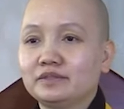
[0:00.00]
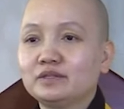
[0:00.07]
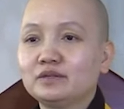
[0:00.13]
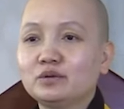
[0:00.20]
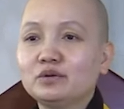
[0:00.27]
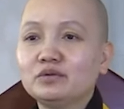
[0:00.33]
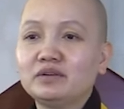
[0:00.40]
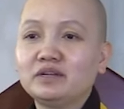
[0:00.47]
Cho
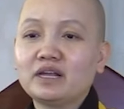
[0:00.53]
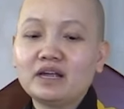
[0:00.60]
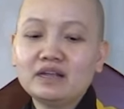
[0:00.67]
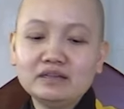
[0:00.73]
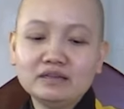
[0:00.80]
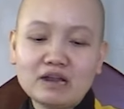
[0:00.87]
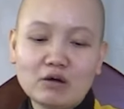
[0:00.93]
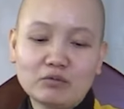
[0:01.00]
nên quý vị
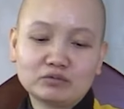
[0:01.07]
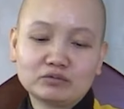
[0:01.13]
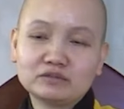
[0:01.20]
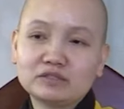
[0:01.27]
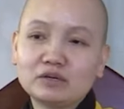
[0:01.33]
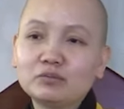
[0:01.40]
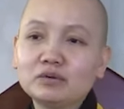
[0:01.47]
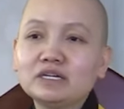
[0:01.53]
thấy đọc
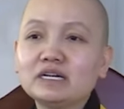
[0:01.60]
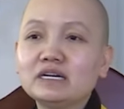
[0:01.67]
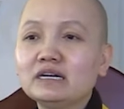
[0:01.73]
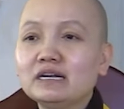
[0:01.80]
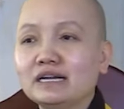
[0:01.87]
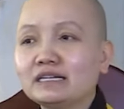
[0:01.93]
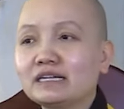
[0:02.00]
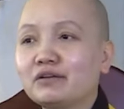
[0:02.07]
trong cái
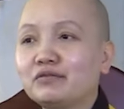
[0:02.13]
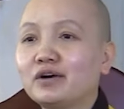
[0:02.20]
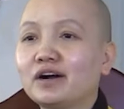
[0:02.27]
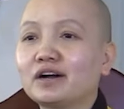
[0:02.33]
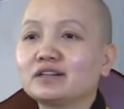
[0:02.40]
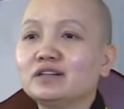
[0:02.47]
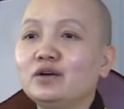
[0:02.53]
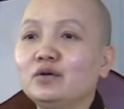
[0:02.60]
kinh điển nhà
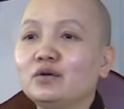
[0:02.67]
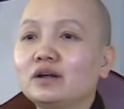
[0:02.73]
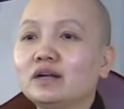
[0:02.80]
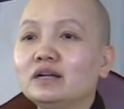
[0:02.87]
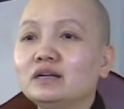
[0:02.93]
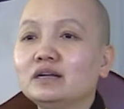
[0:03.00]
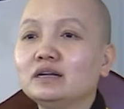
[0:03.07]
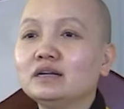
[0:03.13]
Phật nhiều
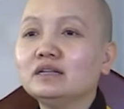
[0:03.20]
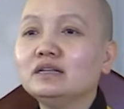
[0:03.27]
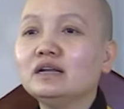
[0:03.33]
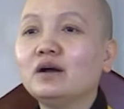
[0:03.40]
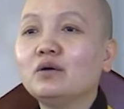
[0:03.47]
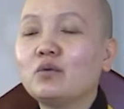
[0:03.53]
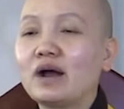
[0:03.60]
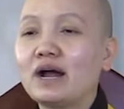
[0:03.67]
cái cái
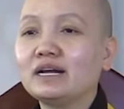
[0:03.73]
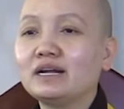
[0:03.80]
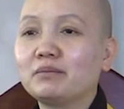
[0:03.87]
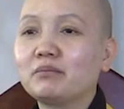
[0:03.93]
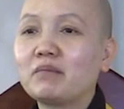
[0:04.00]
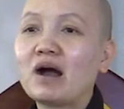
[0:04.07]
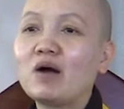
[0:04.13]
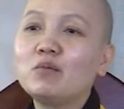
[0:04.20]
nhân quả
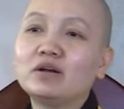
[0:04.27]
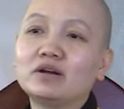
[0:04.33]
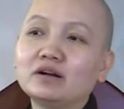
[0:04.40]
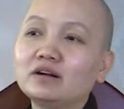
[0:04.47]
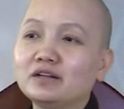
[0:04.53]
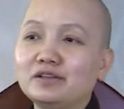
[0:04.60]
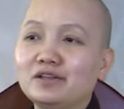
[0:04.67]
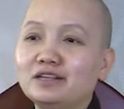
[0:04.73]
nghiệp báo mà
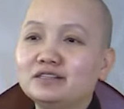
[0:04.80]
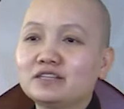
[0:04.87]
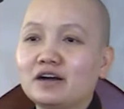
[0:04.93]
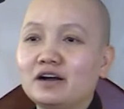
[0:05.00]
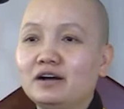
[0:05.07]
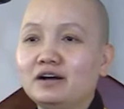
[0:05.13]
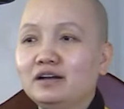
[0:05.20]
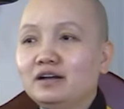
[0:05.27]
rất là dễ
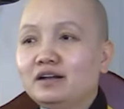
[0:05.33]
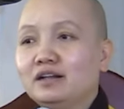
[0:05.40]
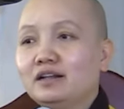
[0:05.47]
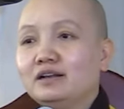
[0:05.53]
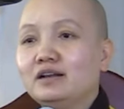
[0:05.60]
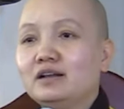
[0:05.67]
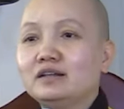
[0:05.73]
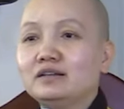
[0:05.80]
sợ.
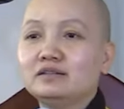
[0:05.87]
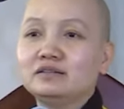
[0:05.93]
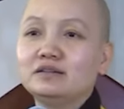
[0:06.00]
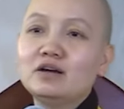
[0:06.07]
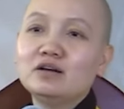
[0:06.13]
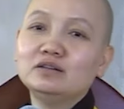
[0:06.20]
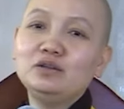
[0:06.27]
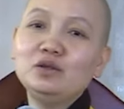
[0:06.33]
Là
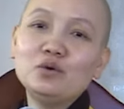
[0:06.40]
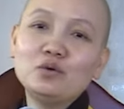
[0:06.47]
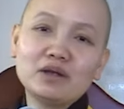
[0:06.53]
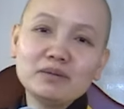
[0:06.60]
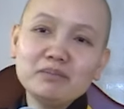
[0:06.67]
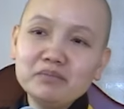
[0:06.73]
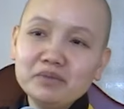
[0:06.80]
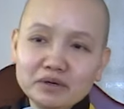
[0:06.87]
đó, nhiều
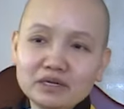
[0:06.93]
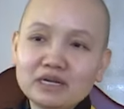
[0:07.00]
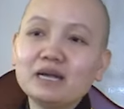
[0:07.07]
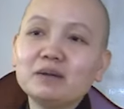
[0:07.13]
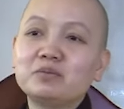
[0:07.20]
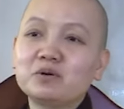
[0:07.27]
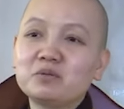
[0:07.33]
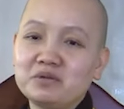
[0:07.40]
kiếp, mười
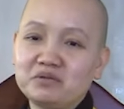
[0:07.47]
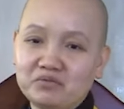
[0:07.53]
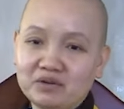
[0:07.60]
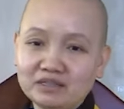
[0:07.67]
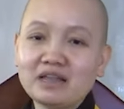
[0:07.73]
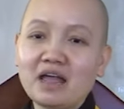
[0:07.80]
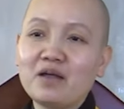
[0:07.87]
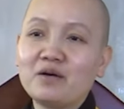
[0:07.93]
kiếp rồi mà
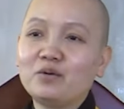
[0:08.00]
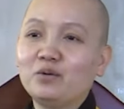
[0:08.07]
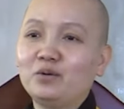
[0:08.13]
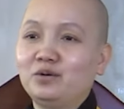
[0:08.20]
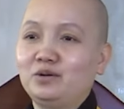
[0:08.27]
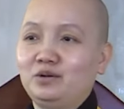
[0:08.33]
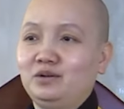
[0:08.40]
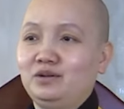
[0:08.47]
vẫn theo.